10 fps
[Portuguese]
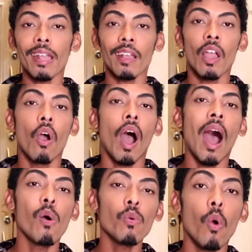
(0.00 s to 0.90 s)
em
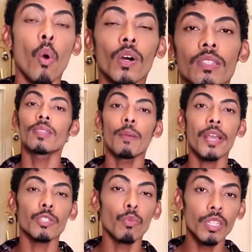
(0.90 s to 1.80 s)
álcool ou até
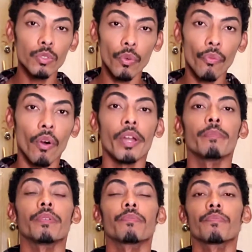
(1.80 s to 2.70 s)
mesmo
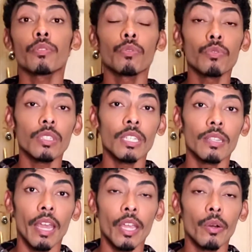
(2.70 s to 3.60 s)
lisoforme. Produtos que
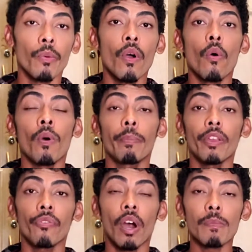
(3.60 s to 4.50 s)
tenham uma
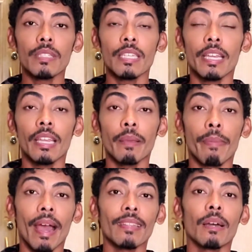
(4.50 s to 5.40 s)
performance
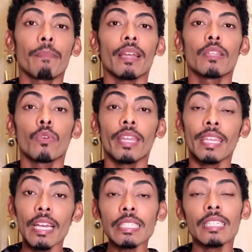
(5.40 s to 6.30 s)
equilibrada para que não
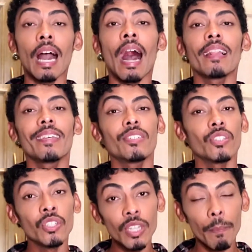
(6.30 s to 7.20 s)
cria-se
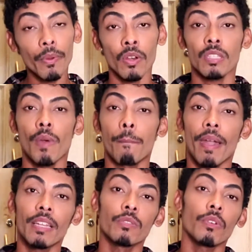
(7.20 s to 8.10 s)
alergia próxima à
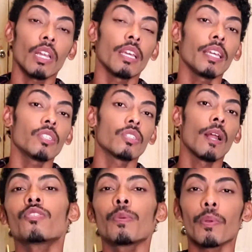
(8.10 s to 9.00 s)
pele do
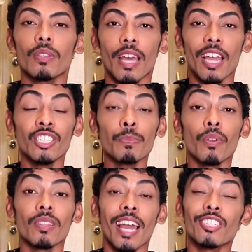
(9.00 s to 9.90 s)
cliente, te protege e
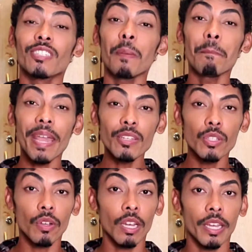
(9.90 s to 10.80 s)
protege também o
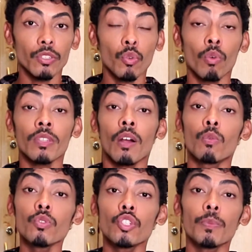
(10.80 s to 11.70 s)
seu cliente contra
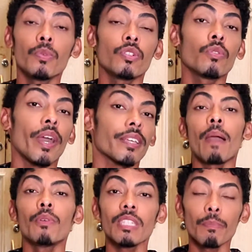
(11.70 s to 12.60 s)
algum tipo de doença.
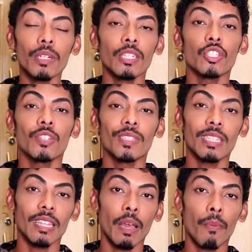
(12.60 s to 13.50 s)
É muito importante que
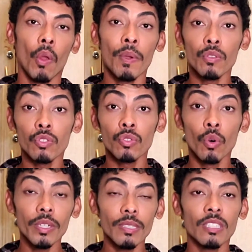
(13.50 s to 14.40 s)
você tenha pelo menos
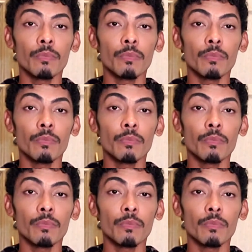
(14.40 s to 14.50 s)
dois